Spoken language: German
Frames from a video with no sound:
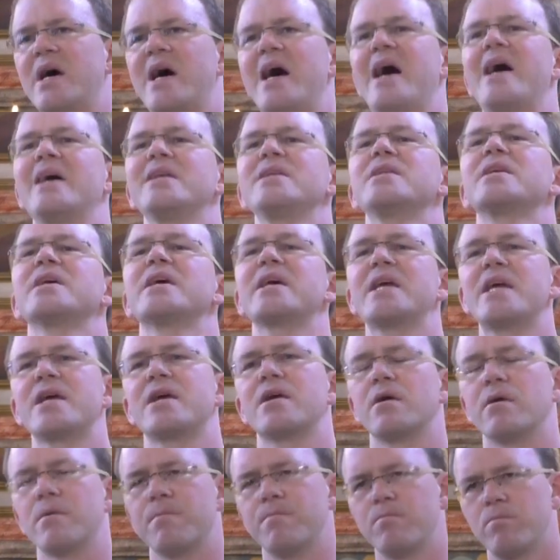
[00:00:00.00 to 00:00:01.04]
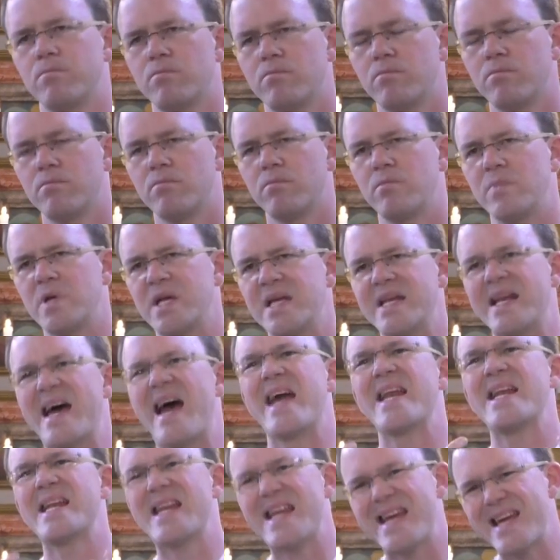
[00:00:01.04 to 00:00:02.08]
anregen,
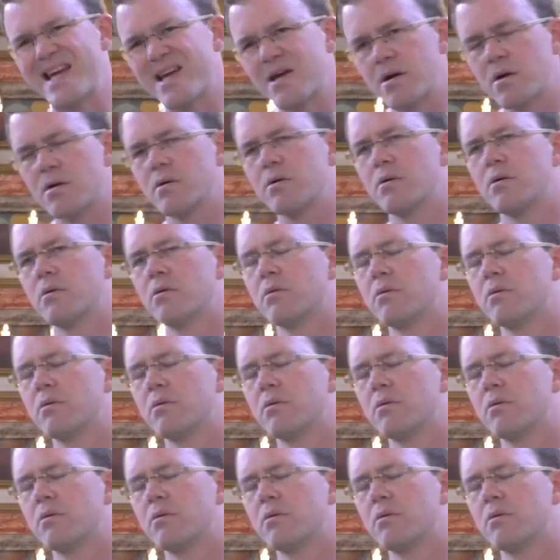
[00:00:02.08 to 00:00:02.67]
hineinlegen.